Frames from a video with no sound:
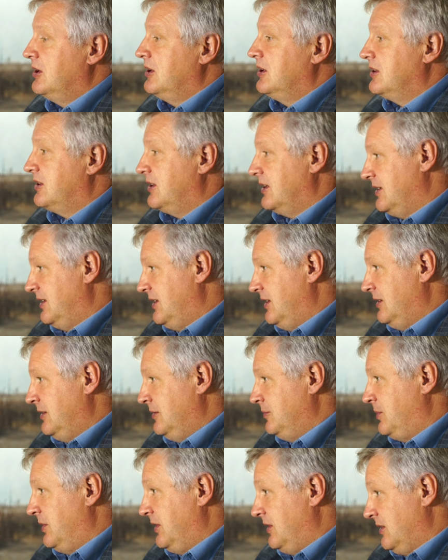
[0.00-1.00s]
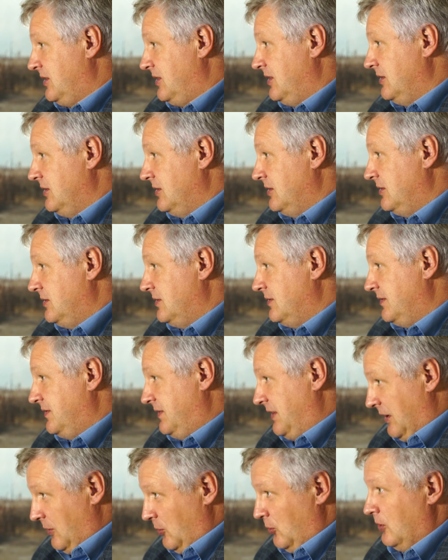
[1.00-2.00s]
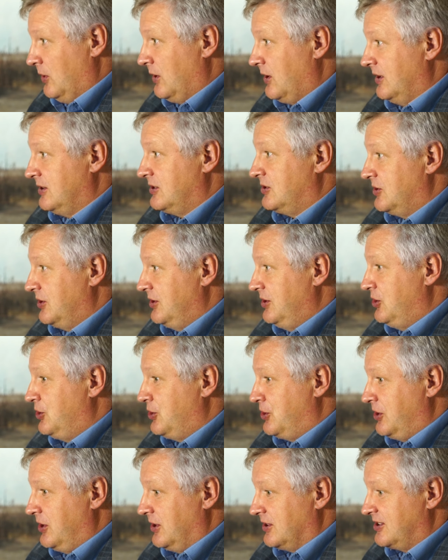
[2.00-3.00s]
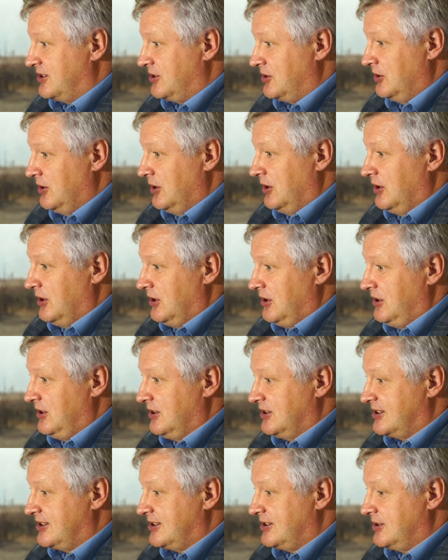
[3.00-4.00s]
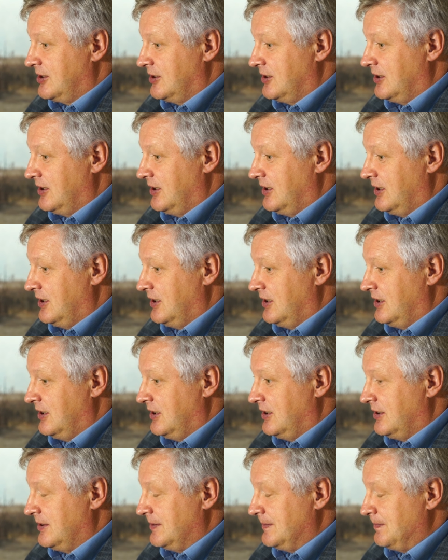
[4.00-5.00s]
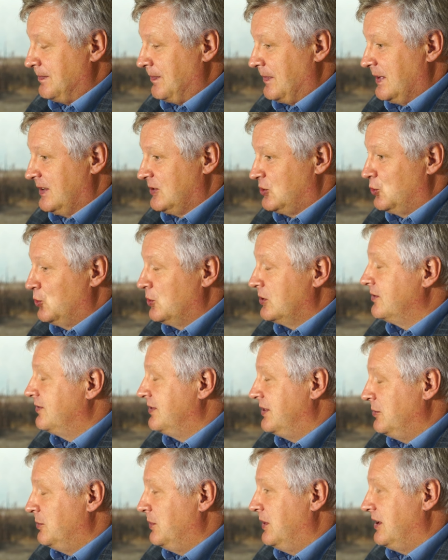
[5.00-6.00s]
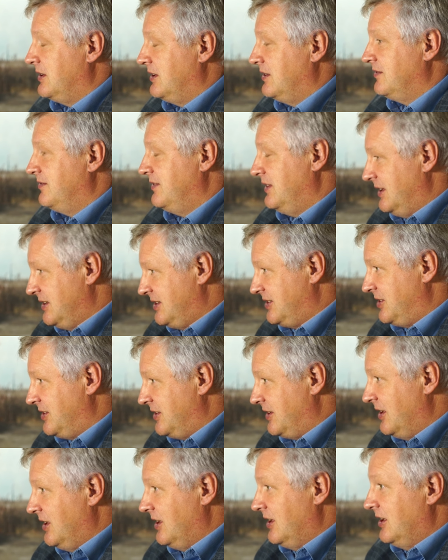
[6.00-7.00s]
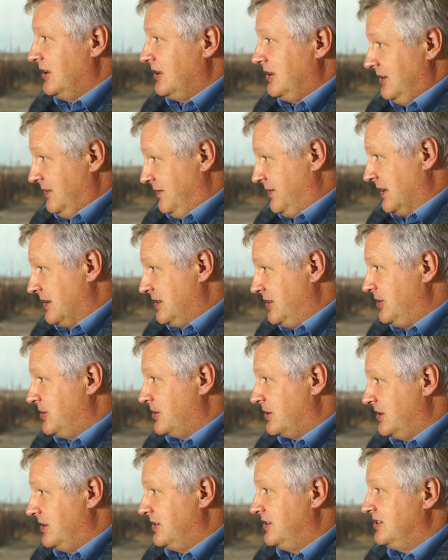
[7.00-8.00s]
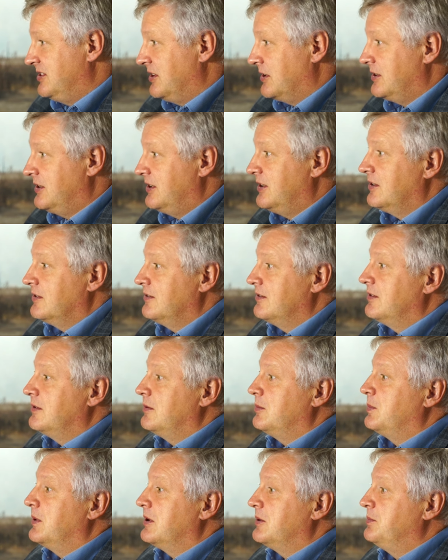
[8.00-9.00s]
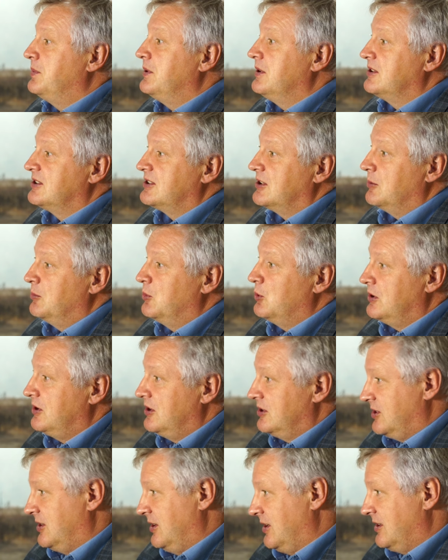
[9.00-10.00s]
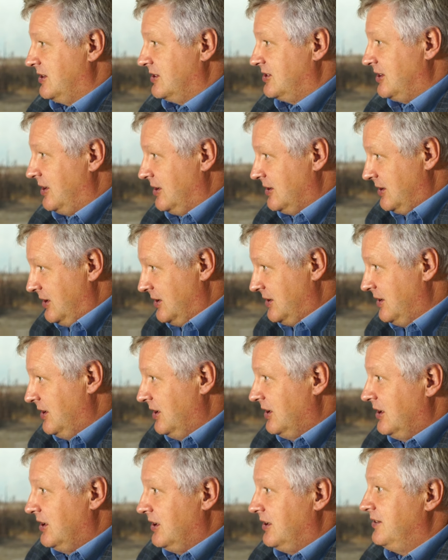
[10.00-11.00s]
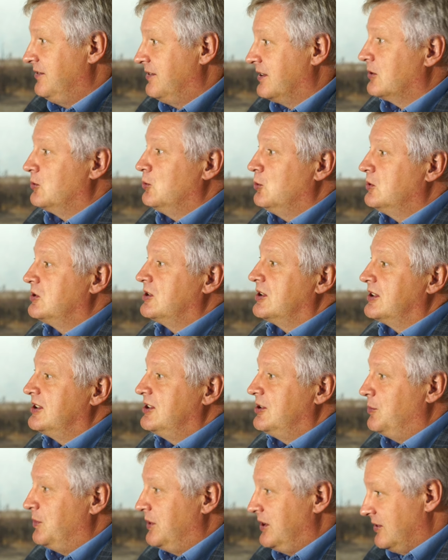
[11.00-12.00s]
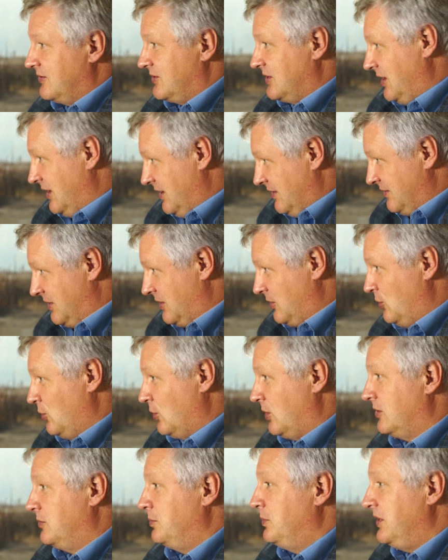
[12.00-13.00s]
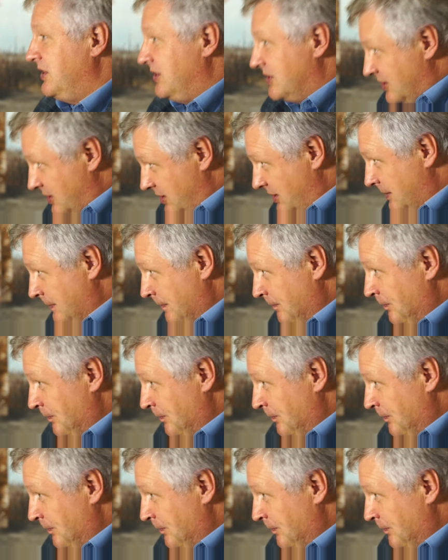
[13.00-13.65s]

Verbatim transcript: И тогда Бянки второй раз исчез из э, зоны внимания власти и фактически дезертировал, подбил с собой несколько солдат и вернулся к семье в славный город Бийск.